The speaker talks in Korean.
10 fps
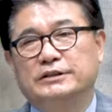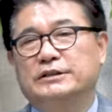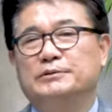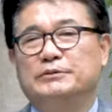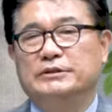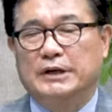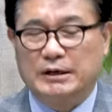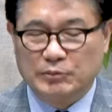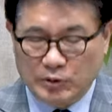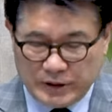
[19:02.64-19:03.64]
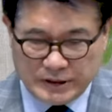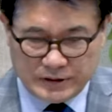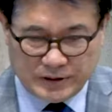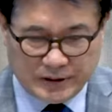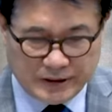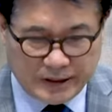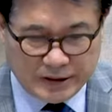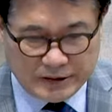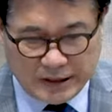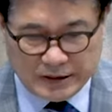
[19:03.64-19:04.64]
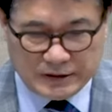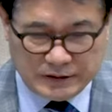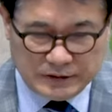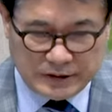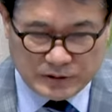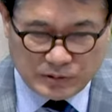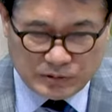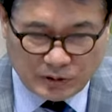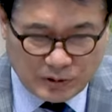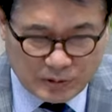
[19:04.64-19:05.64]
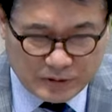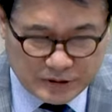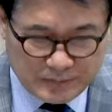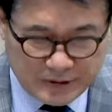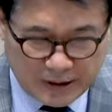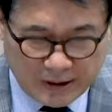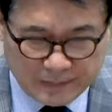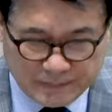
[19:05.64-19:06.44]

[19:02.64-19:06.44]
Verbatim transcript: 지금은 잘 모르겠어요. 근데 이런 얘기들은 계속 떠들고 있습니다.